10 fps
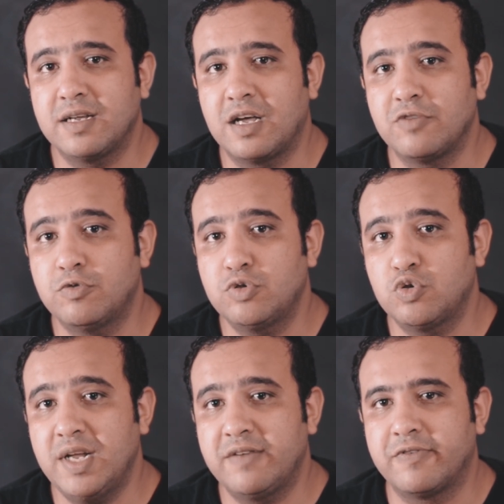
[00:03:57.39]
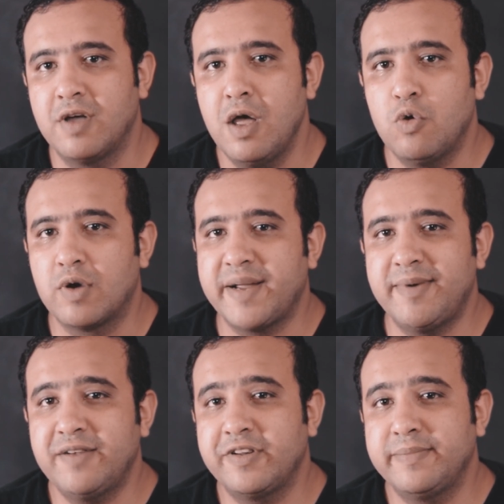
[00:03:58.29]
الايفون 12
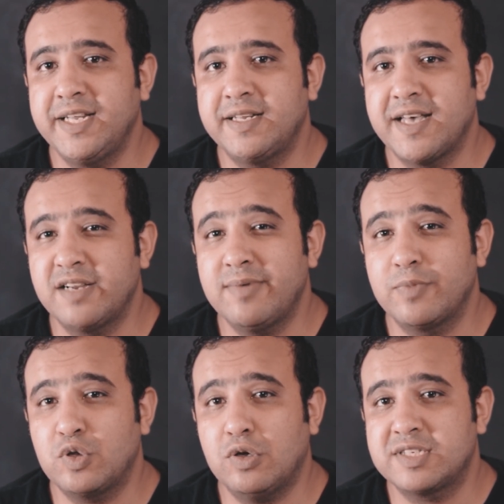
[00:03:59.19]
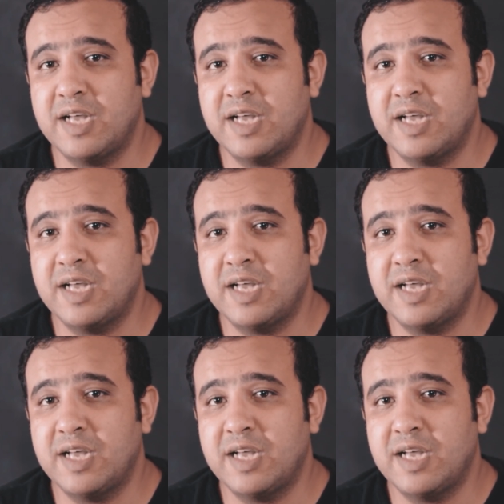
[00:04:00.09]
وكمان في الميني تقريبا بتقعد